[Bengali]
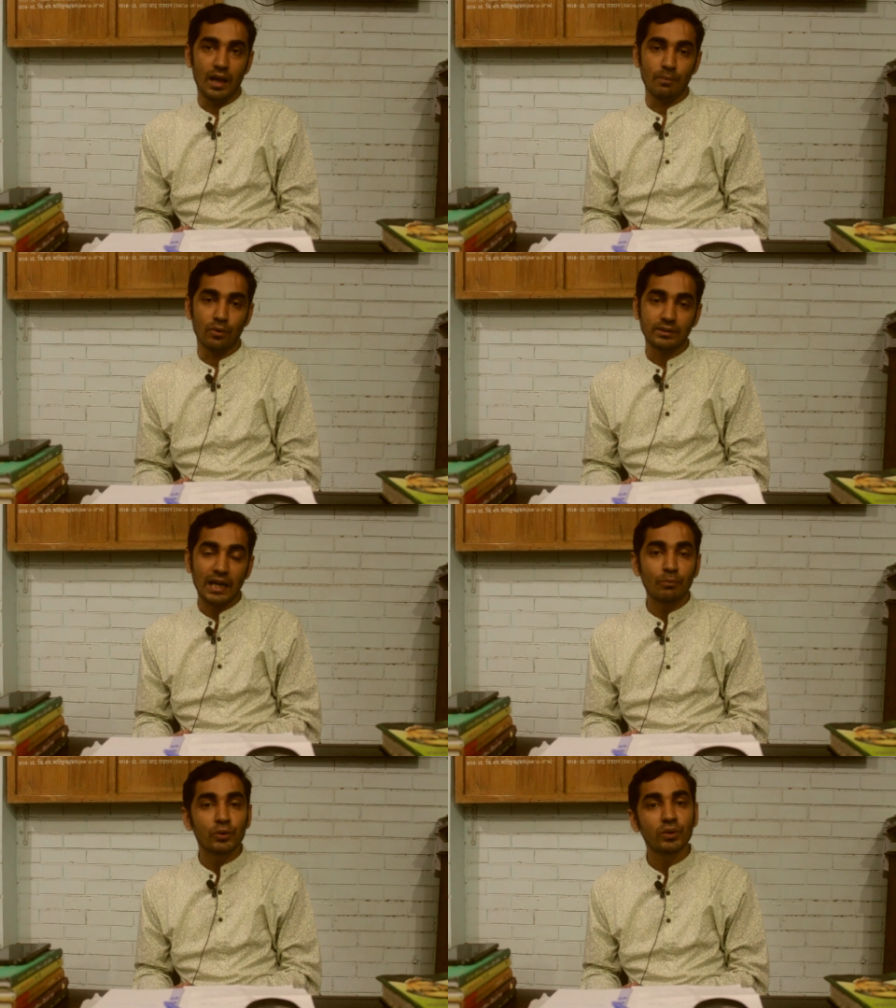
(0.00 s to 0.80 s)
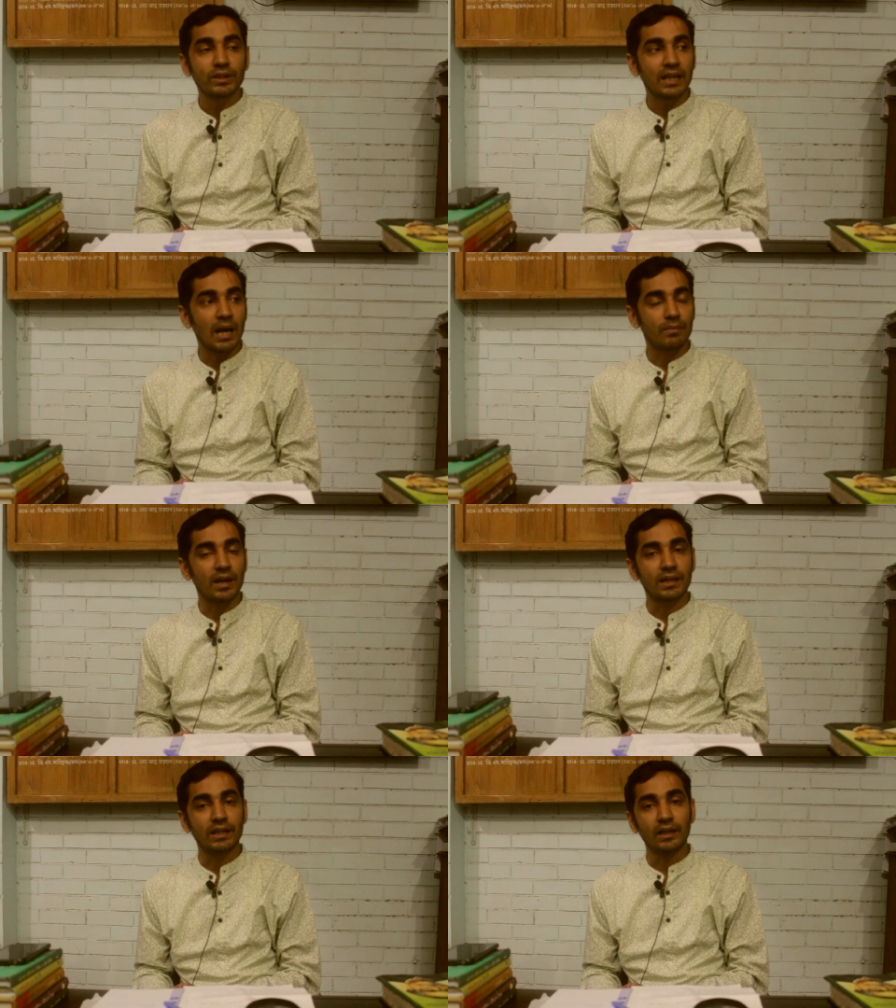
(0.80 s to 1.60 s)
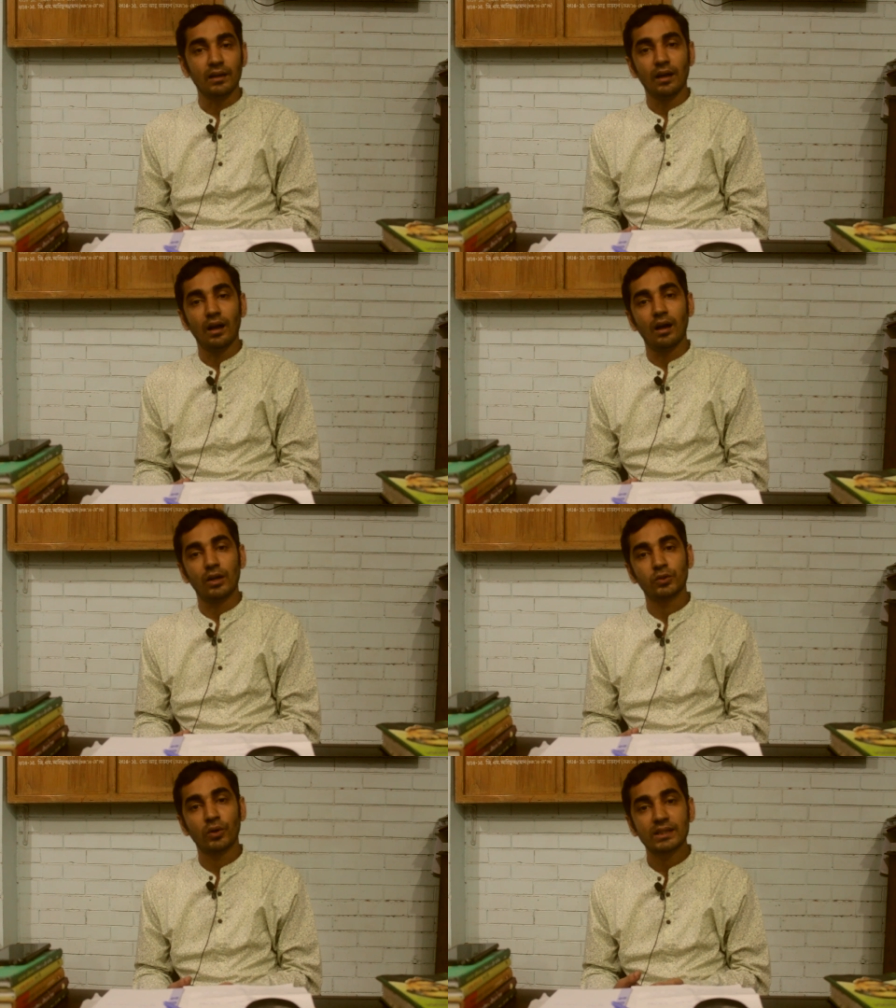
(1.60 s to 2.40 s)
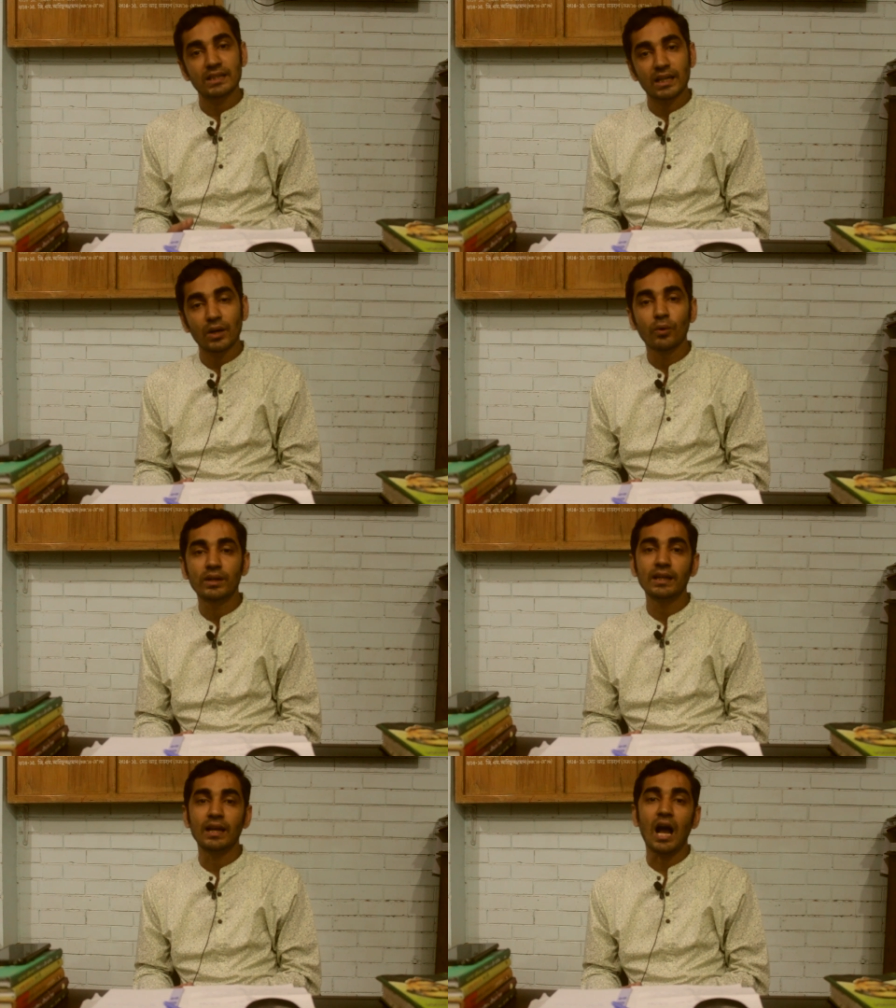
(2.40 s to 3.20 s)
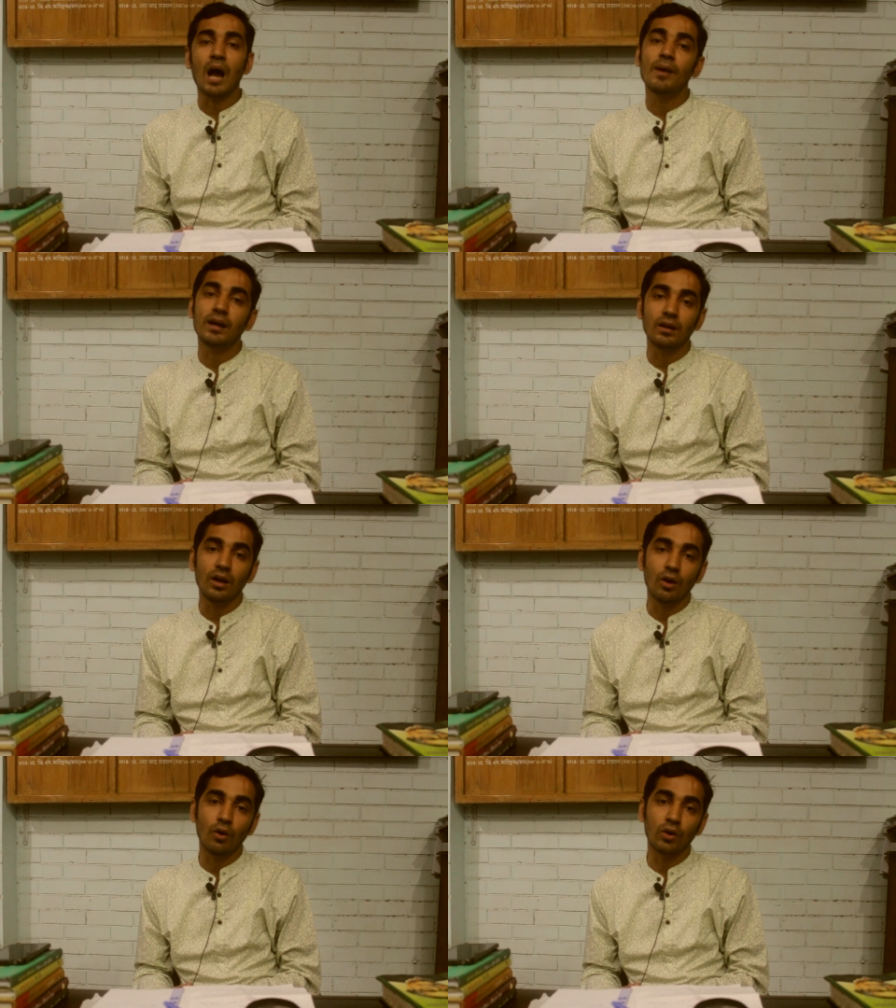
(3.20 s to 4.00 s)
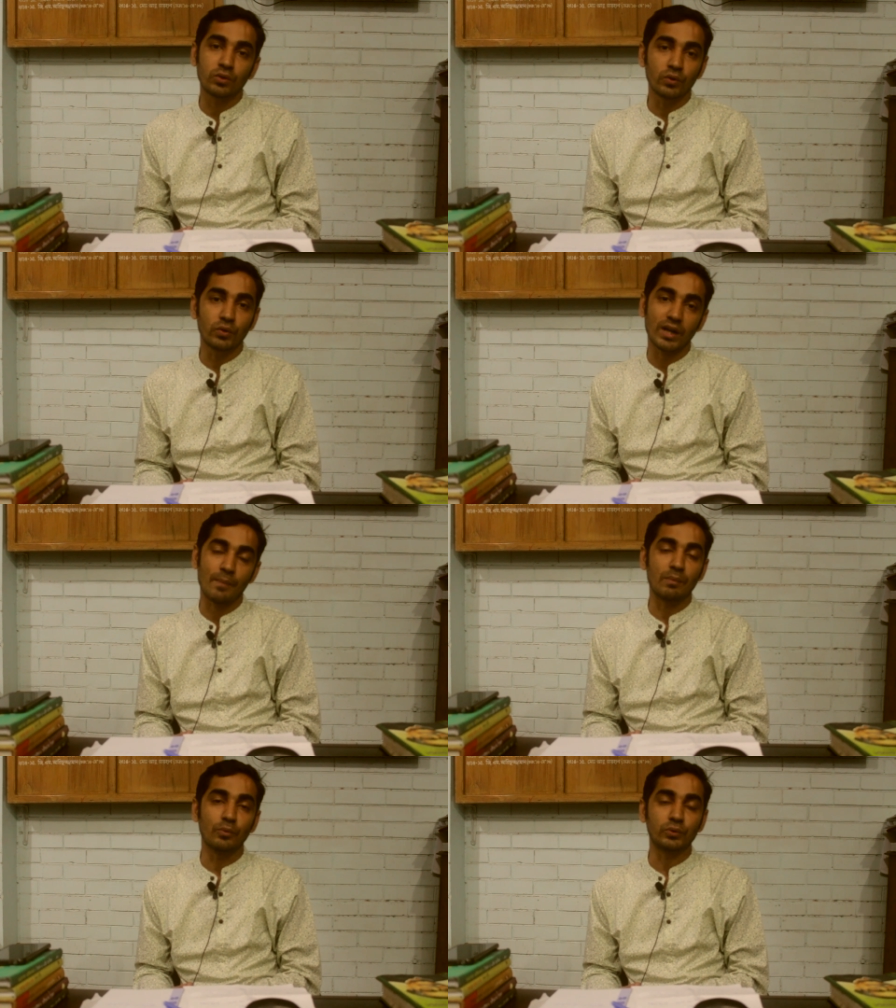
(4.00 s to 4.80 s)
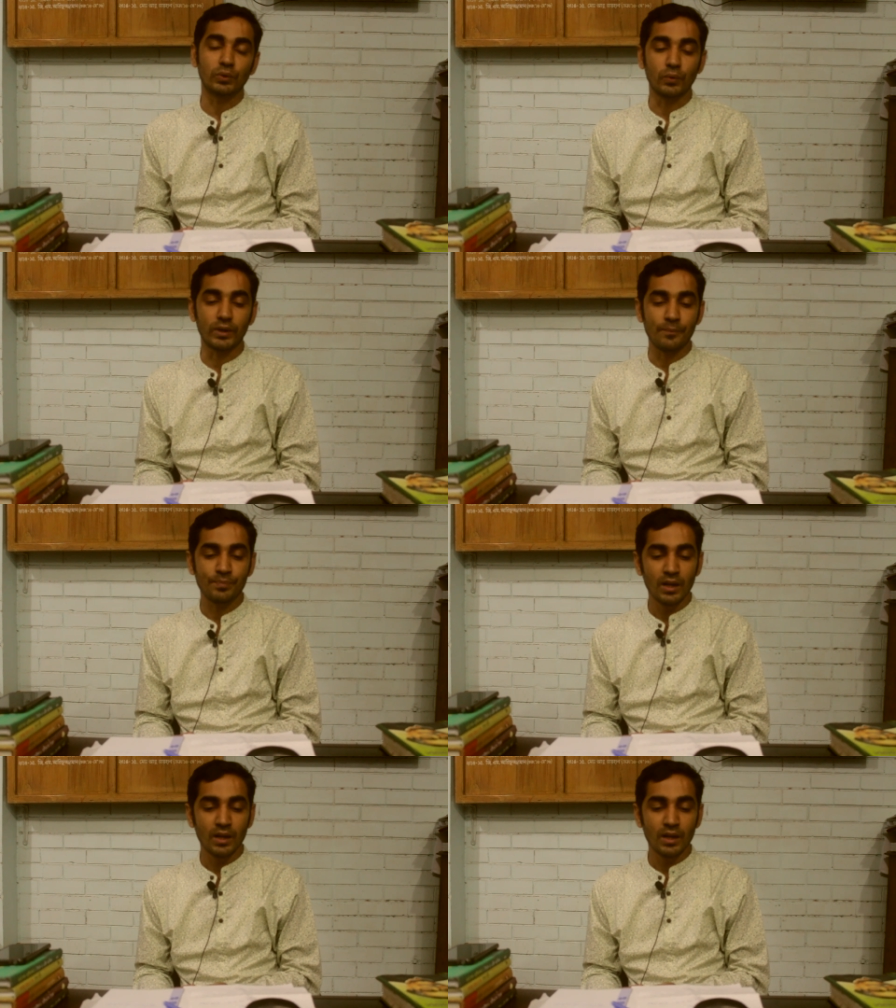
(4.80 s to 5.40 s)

এবং তার মধ্য দিয়ে আমরা একটি স্বৈরাচারকে হটিয়ে আবার গণতন্ত্রকে আমরা মুক্ত করি